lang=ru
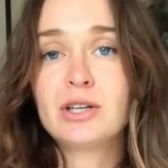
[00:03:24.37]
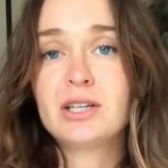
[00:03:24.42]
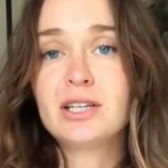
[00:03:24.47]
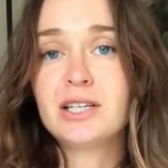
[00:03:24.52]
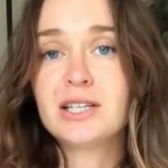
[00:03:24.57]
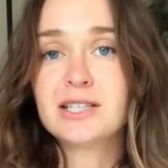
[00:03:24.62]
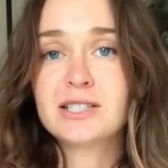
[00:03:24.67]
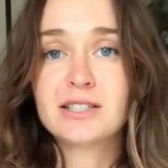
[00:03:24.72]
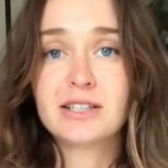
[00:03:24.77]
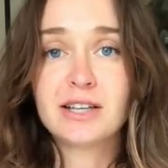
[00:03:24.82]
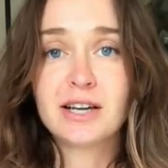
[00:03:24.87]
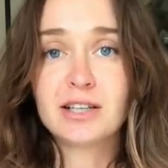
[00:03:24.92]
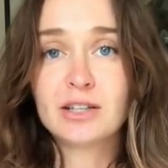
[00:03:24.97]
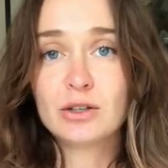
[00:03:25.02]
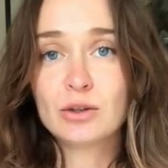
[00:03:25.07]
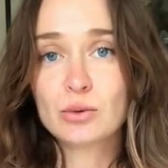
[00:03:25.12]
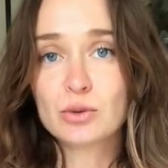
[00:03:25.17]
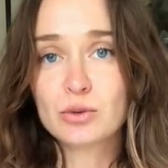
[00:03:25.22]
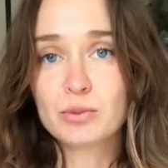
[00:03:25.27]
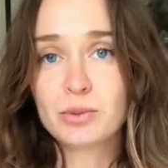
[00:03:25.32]
И если я
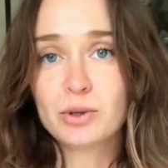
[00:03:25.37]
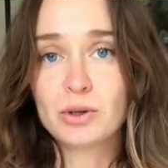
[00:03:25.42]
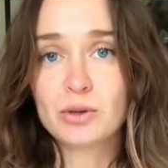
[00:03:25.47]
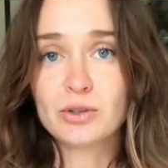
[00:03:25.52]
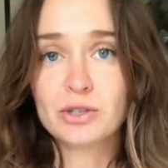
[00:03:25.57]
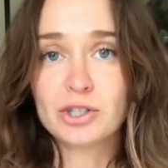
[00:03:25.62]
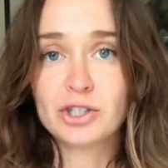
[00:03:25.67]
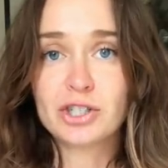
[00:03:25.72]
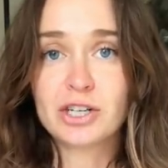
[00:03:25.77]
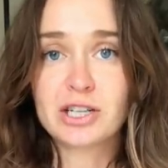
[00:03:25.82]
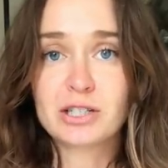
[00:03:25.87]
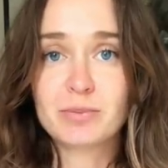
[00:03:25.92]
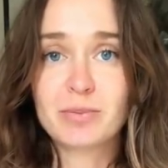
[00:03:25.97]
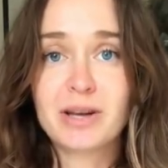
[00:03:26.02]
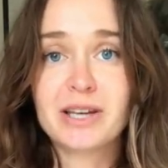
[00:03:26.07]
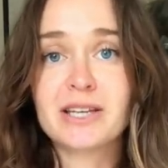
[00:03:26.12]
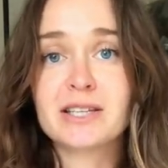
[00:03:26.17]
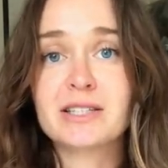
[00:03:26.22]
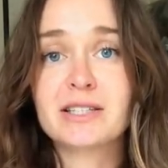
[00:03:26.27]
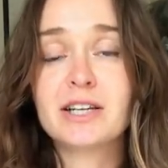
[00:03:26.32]
не успею сейчас
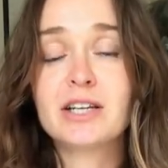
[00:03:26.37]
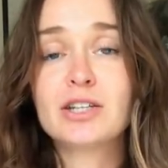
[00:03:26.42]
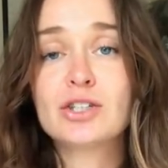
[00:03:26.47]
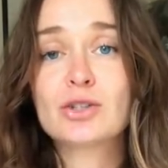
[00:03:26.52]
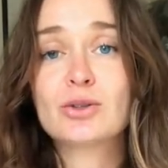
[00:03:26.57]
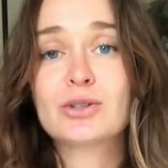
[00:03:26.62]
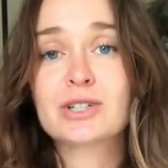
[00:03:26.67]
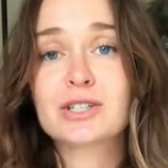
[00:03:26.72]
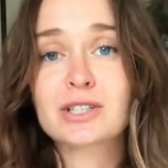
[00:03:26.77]
поесть гречку,